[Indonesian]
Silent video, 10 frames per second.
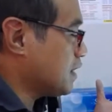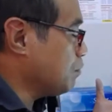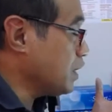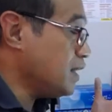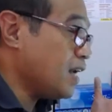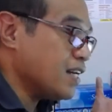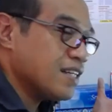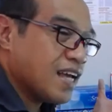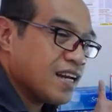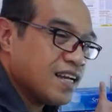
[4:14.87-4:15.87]
sambung ini
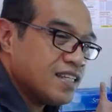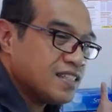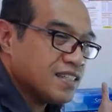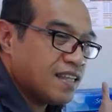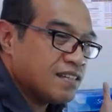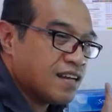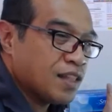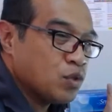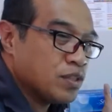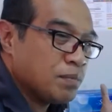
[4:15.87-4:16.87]
harganya sekitar
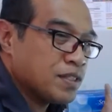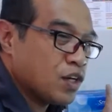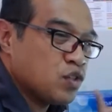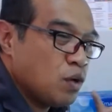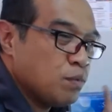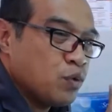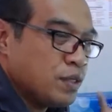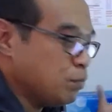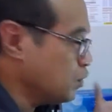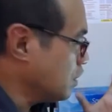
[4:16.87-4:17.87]
100 sampai 150
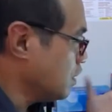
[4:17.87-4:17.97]
ribu